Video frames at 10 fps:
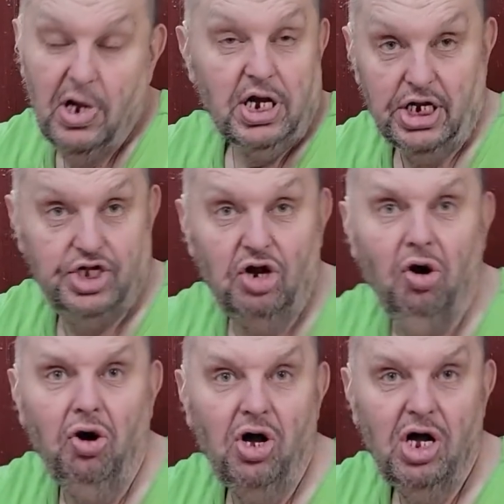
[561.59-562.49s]

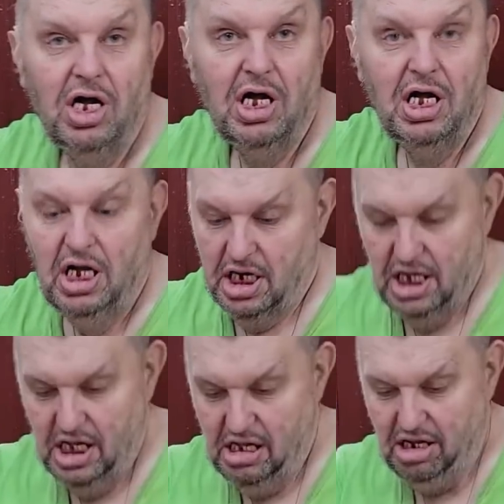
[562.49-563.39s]
Każdego?
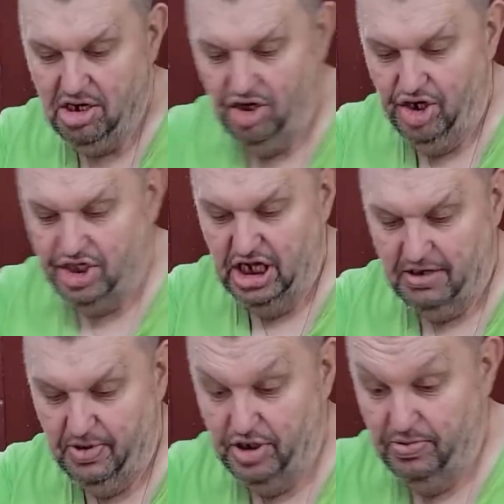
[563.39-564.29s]
To żyć, żyć,
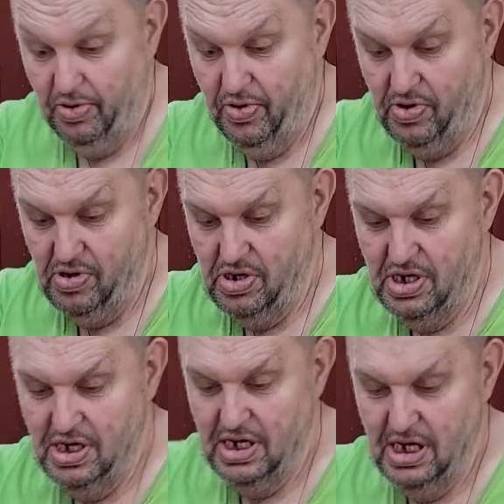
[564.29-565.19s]
życia nie będzie
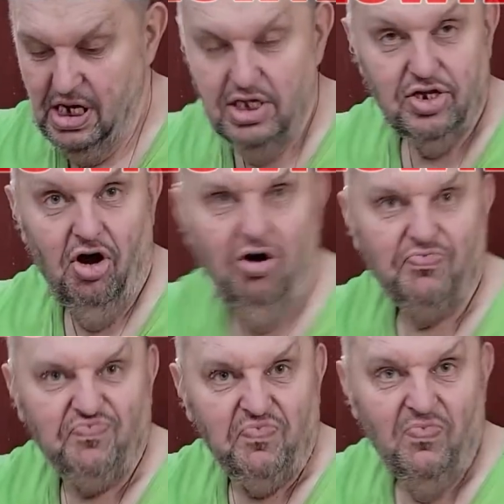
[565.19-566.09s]
miał. Co?
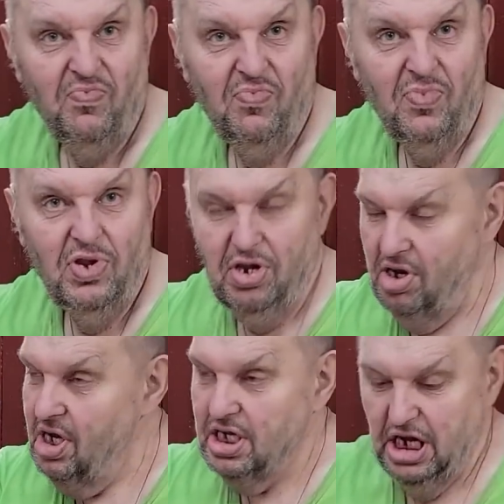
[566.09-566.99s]
Życia nie będzie miał
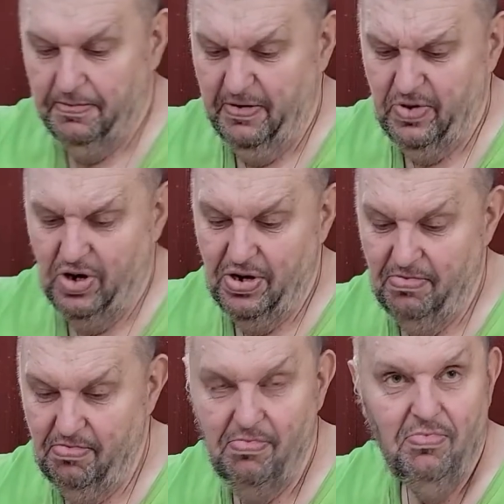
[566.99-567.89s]
tutaj dobrego. Na pewno.
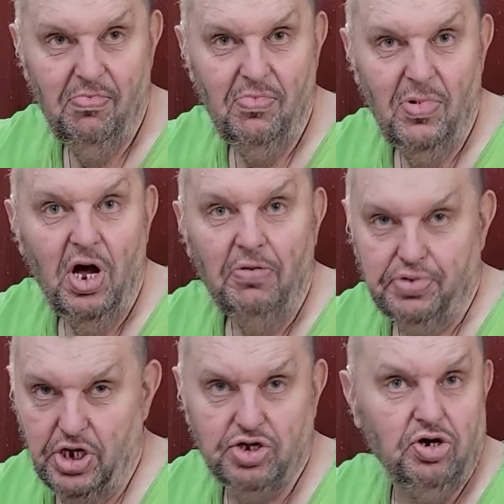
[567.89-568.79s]

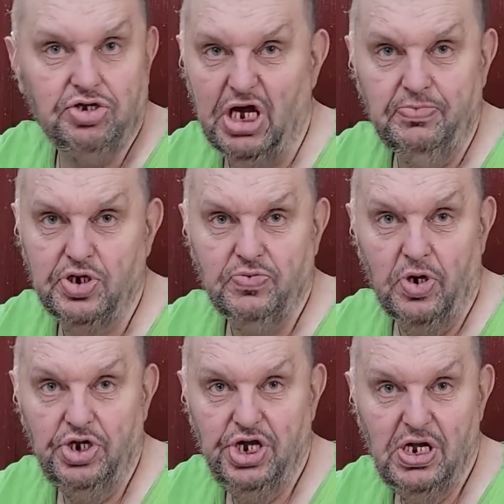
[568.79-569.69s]
Prędko sam się
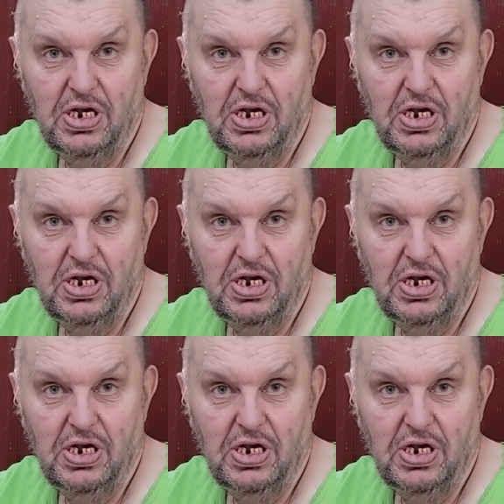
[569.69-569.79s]
zwolni.